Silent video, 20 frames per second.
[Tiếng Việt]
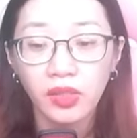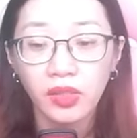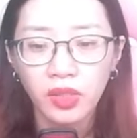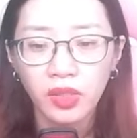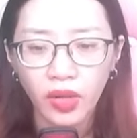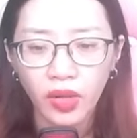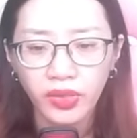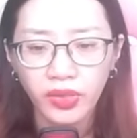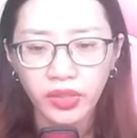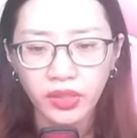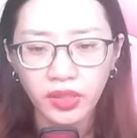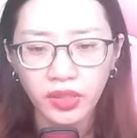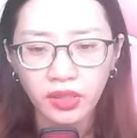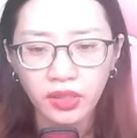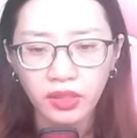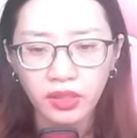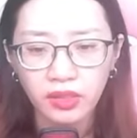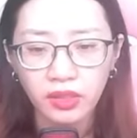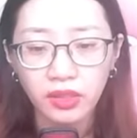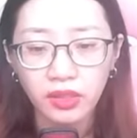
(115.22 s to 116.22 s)
Còn nữa,
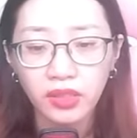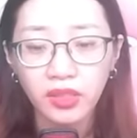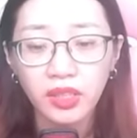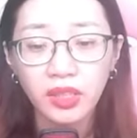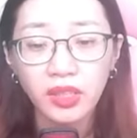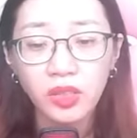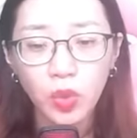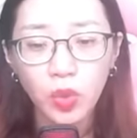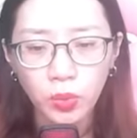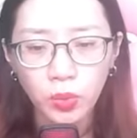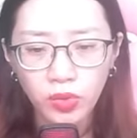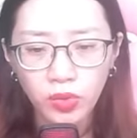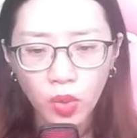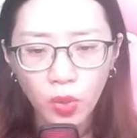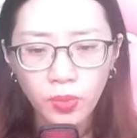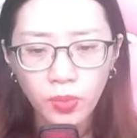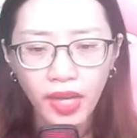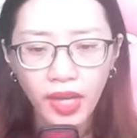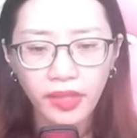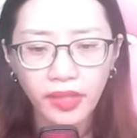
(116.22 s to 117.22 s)
ngươi cũng
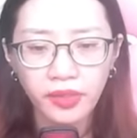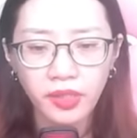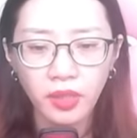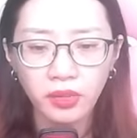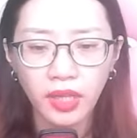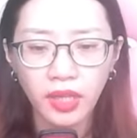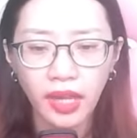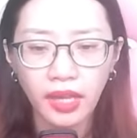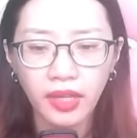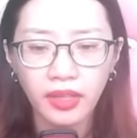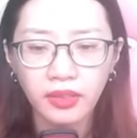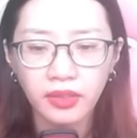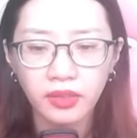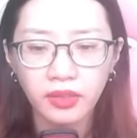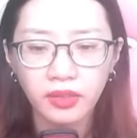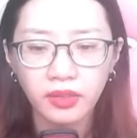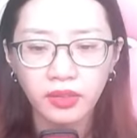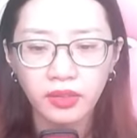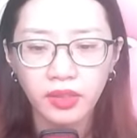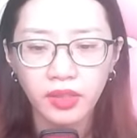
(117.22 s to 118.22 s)
cút ngay cho ta!
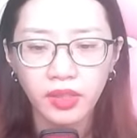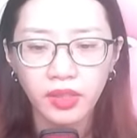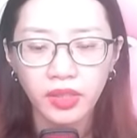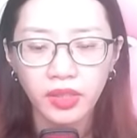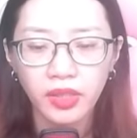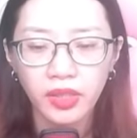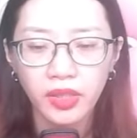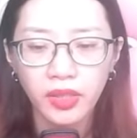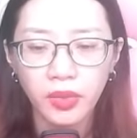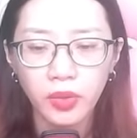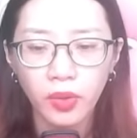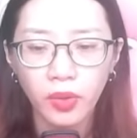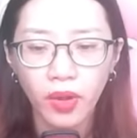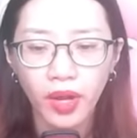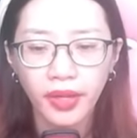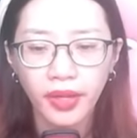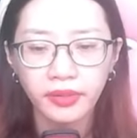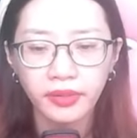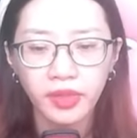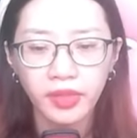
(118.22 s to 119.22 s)
Yêu
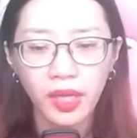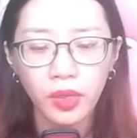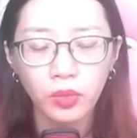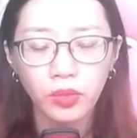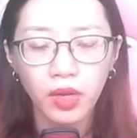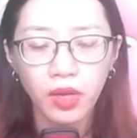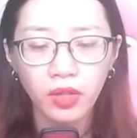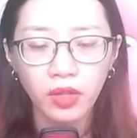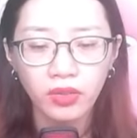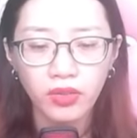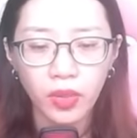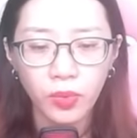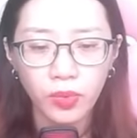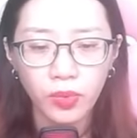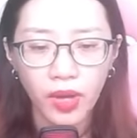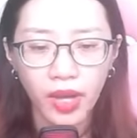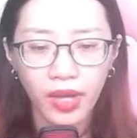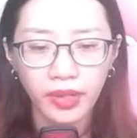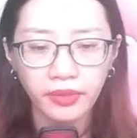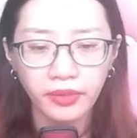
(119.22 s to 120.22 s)
hoàng theo gót Đông
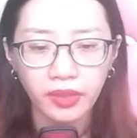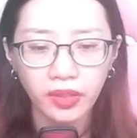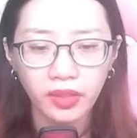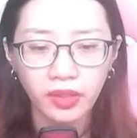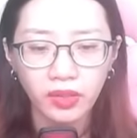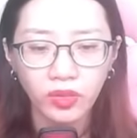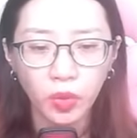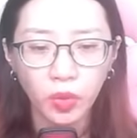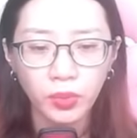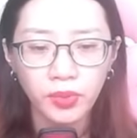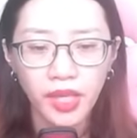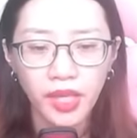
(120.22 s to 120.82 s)
hoàng, cũng